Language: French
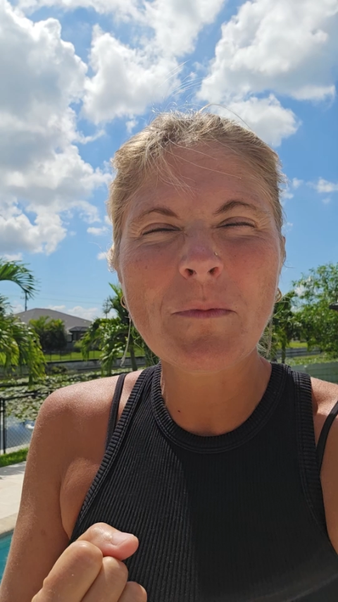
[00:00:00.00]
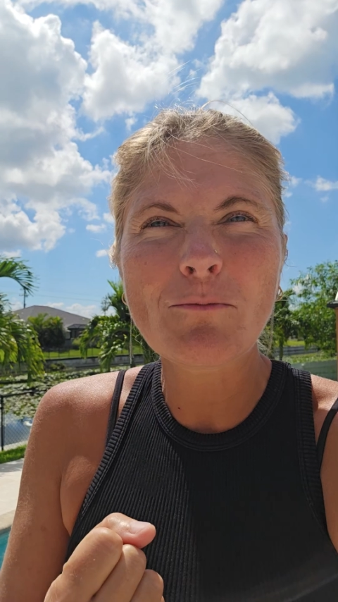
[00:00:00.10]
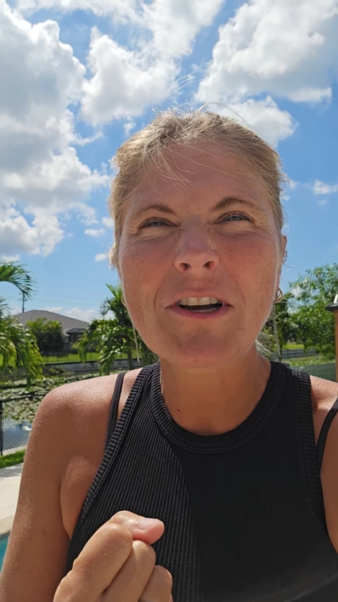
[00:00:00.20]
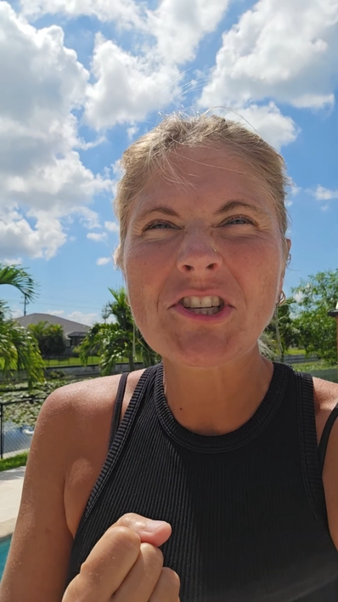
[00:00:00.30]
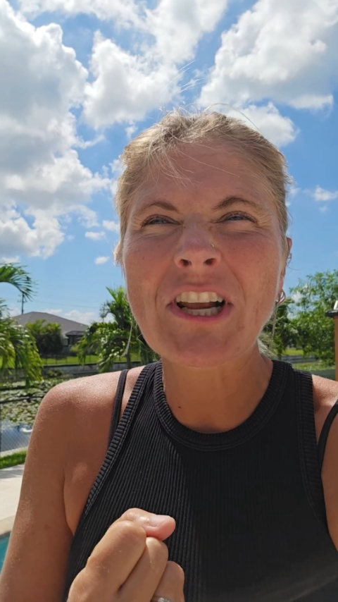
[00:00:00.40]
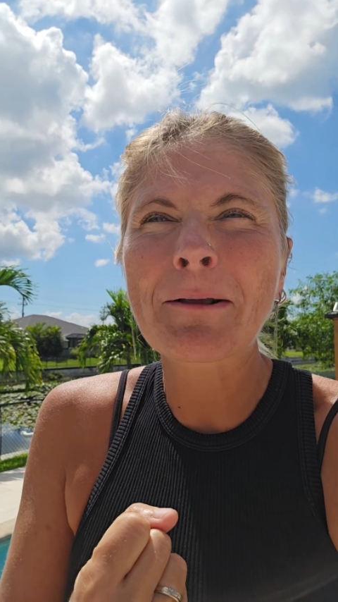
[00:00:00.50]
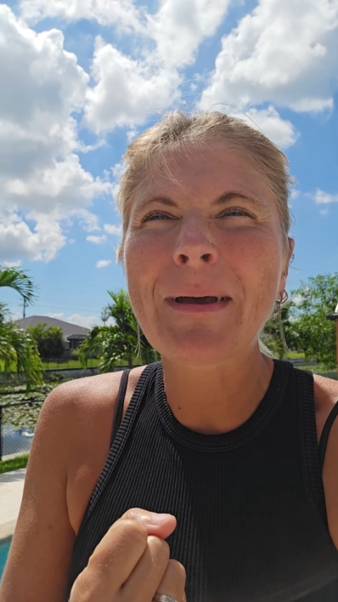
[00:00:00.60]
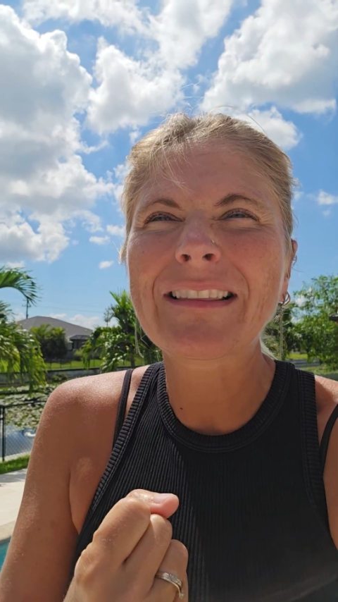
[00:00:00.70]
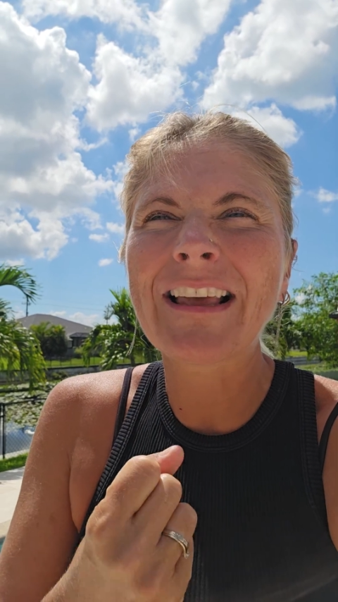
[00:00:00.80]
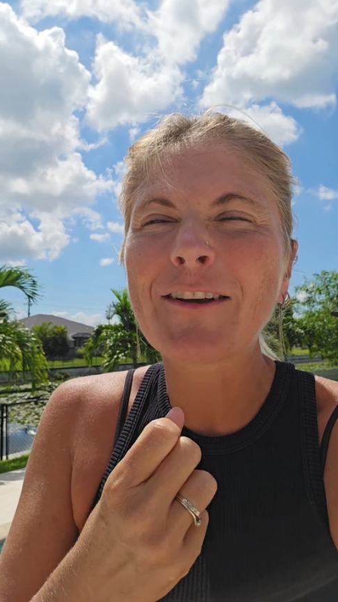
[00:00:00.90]
mais moi chaque
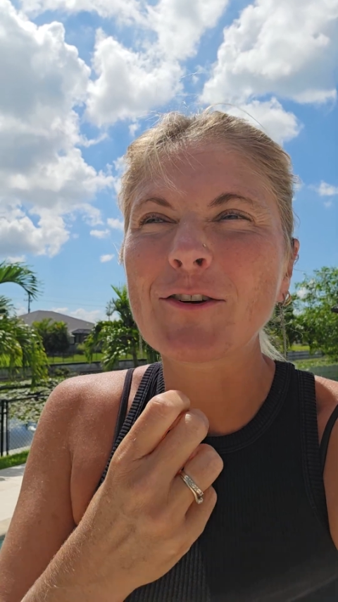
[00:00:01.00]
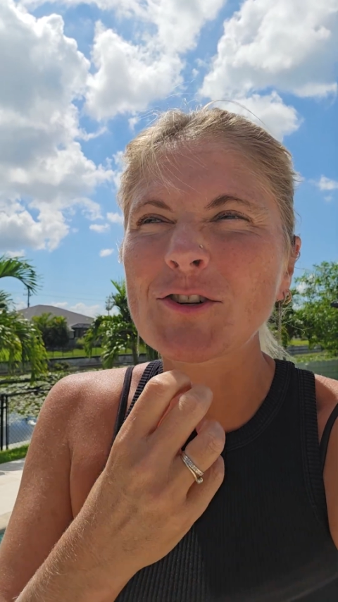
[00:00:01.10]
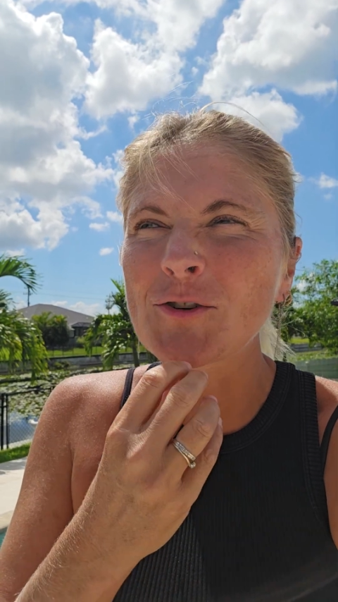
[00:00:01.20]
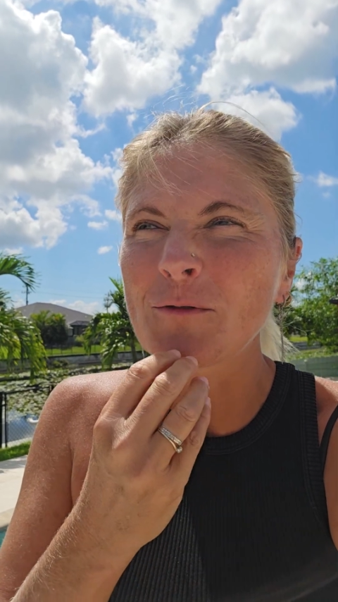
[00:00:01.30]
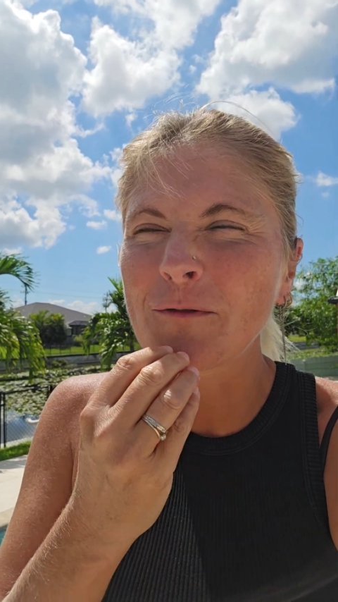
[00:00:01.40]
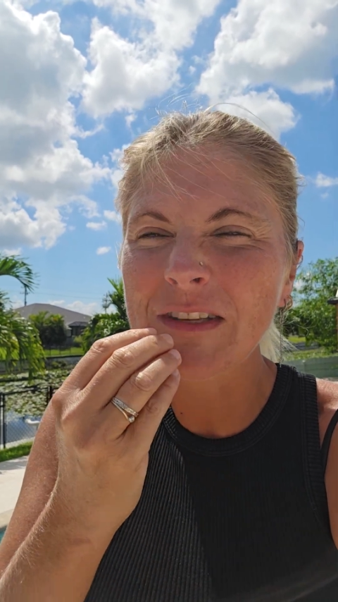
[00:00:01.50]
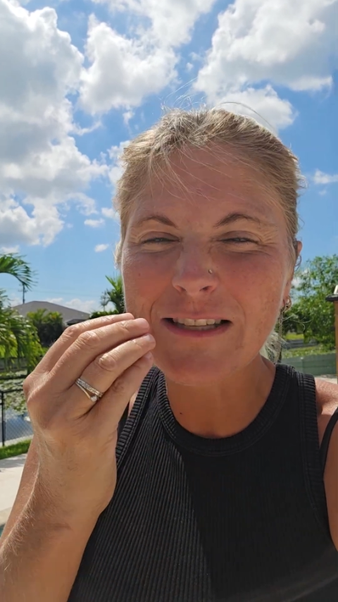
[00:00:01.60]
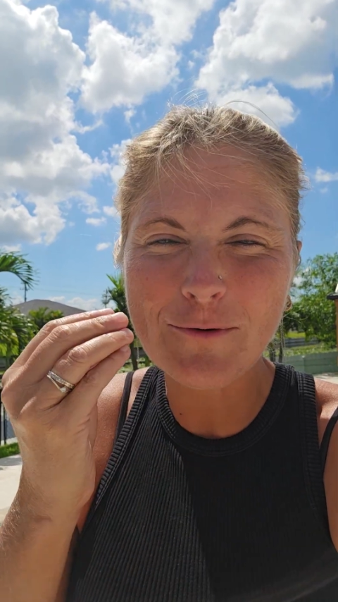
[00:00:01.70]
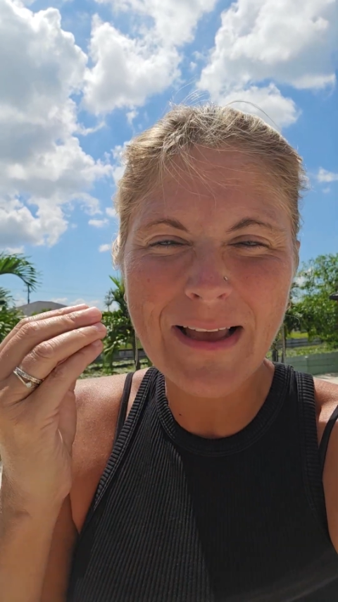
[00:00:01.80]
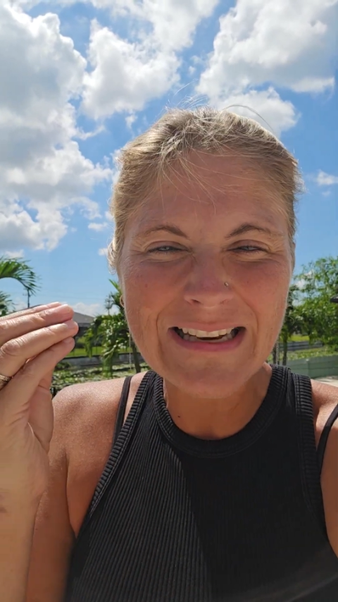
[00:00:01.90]
matin quand je
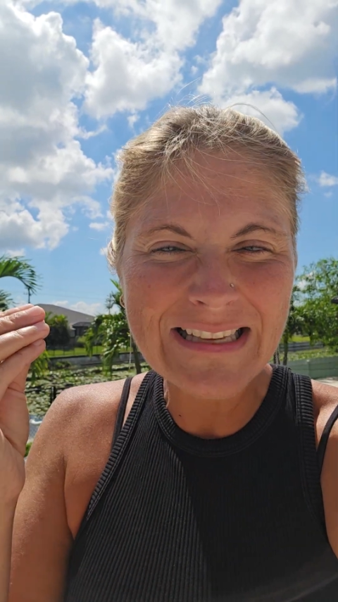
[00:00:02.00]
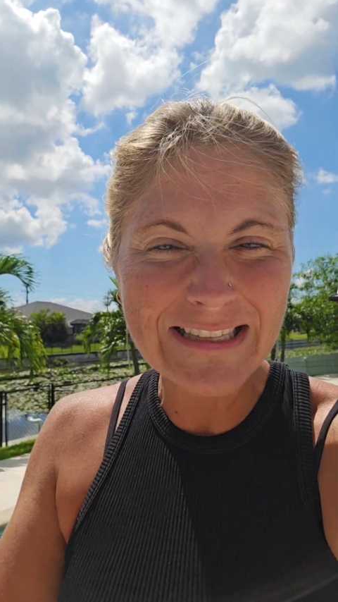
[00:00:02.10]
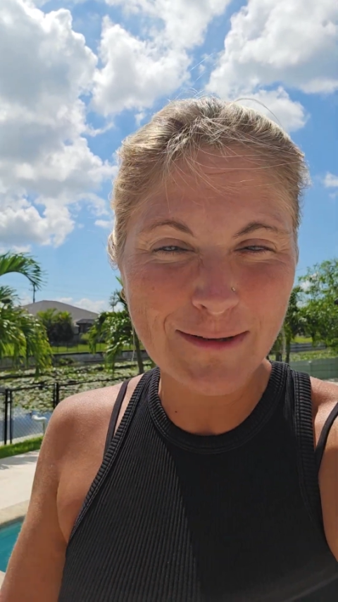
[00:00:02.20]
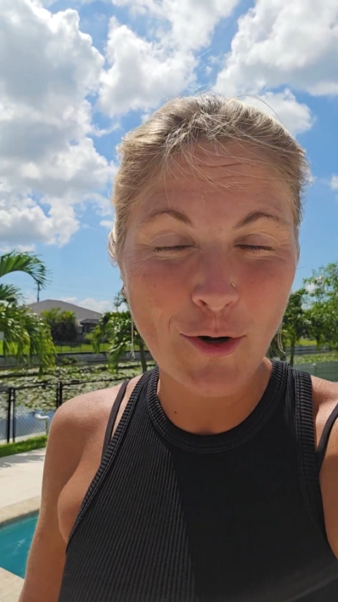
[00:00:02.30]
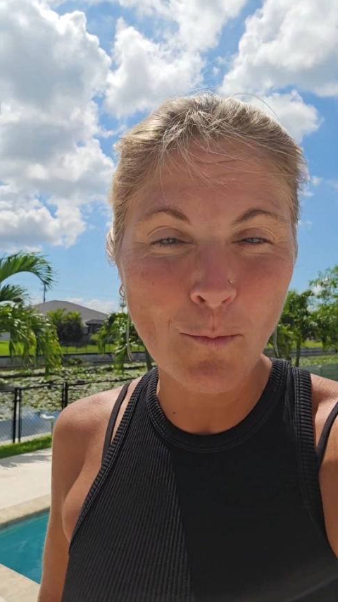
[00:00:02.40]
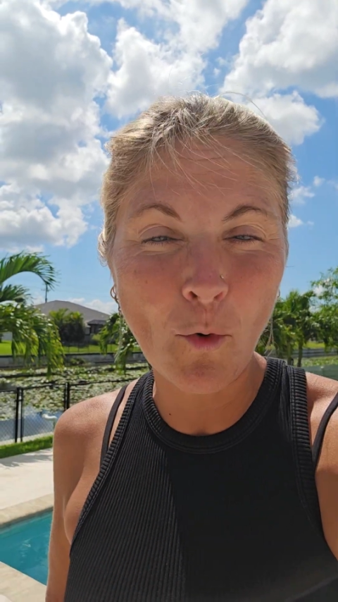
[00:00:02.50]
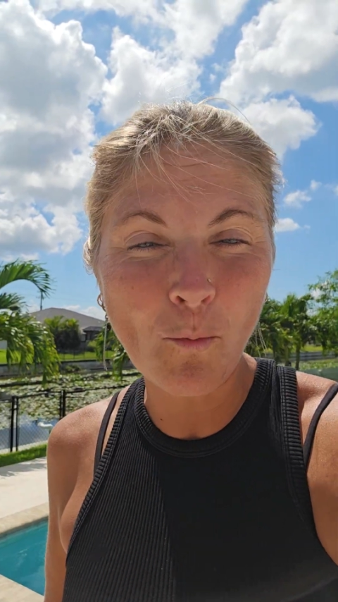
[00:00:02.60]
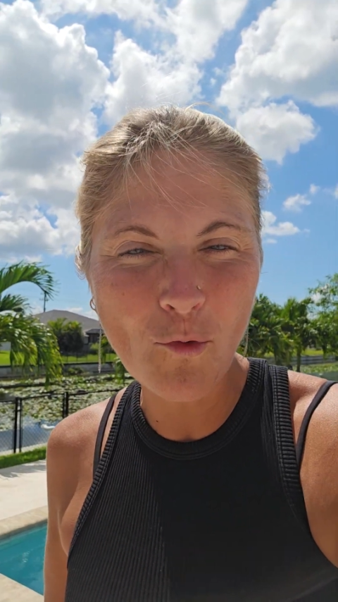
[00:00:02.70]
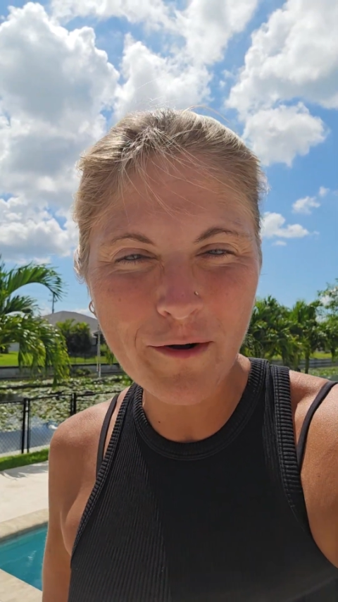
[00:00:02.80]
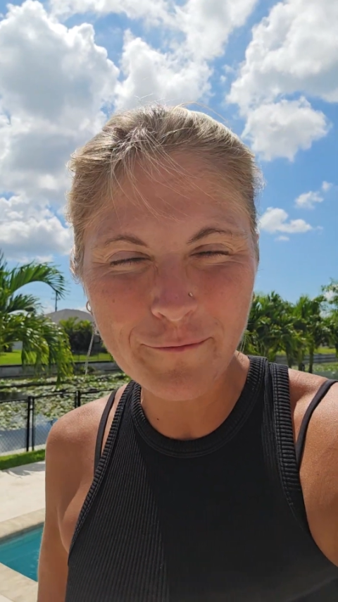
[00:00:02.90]
visualise mon
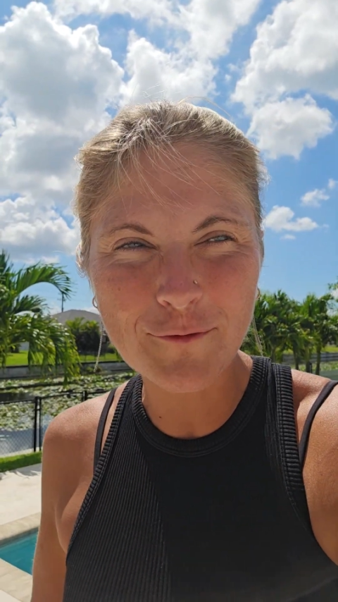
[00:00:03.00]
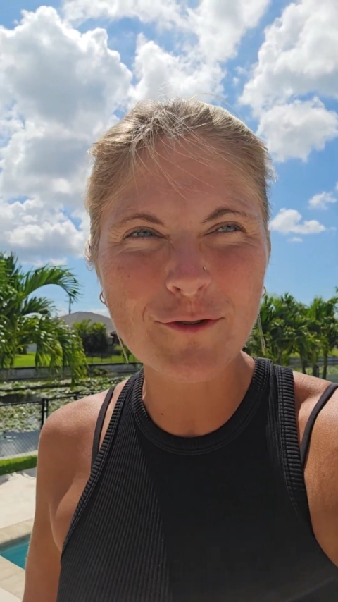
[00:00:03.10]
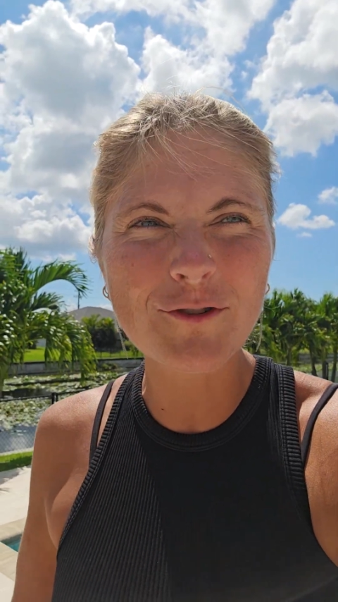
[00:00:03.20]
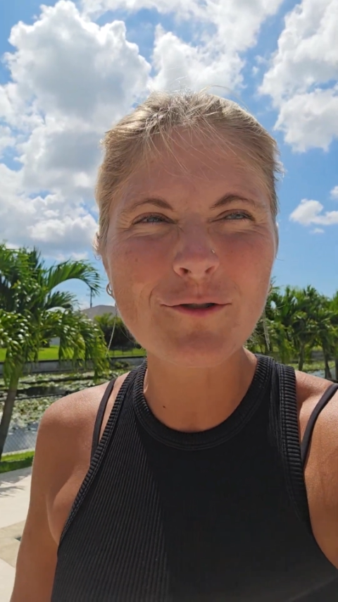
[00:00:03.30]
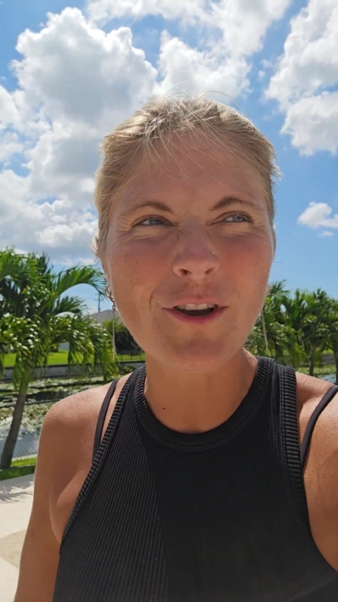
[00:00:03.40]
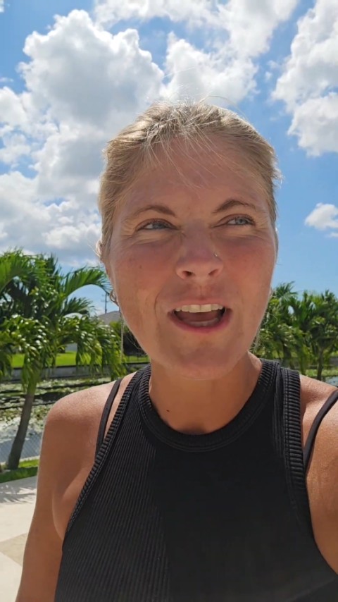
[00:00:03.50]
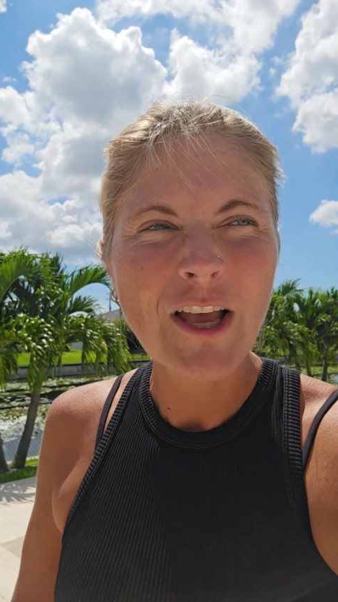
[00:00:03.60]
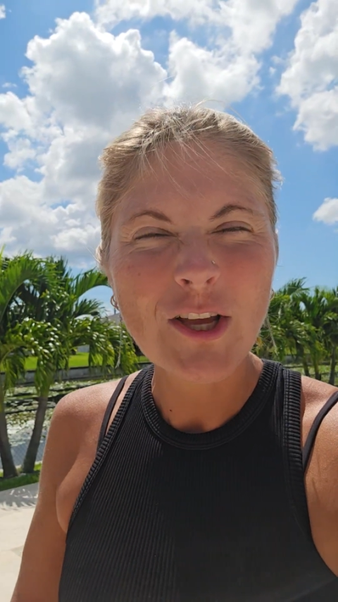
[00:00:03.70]
moi futur,